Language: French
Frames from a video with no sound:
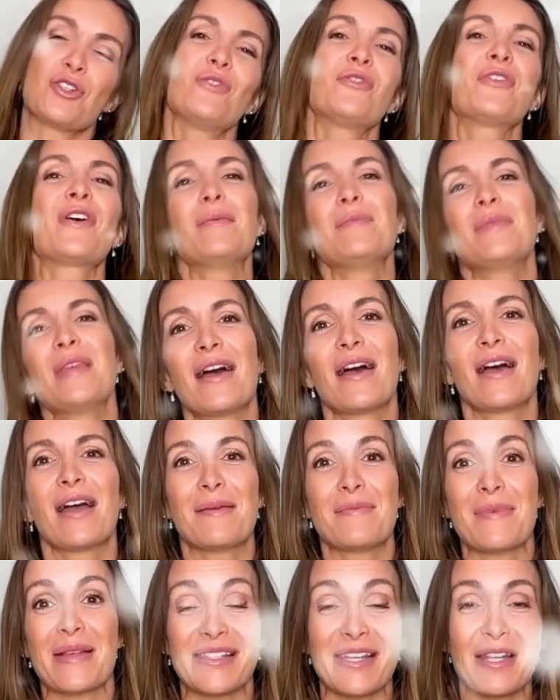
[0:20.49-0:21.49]
je le ferai bien.
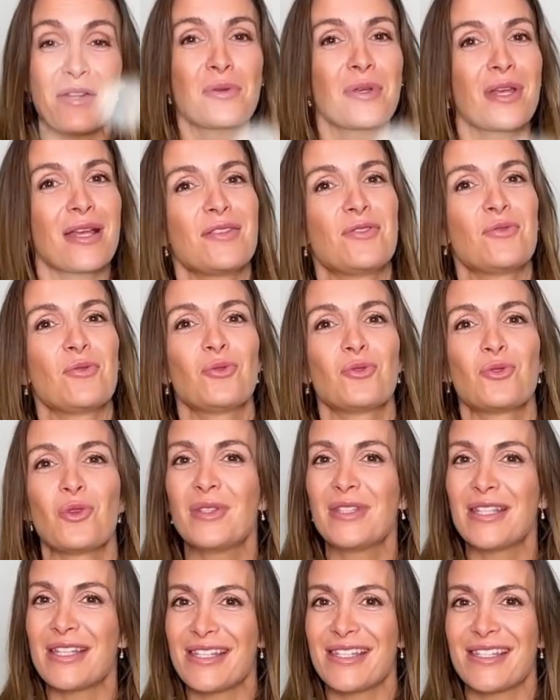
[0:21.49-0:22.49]
Bah, c'est l'occasion de
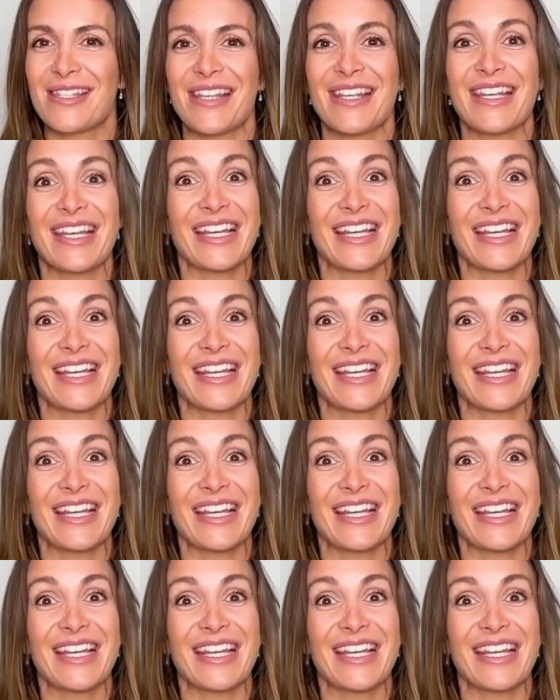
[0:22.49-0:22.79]
le tester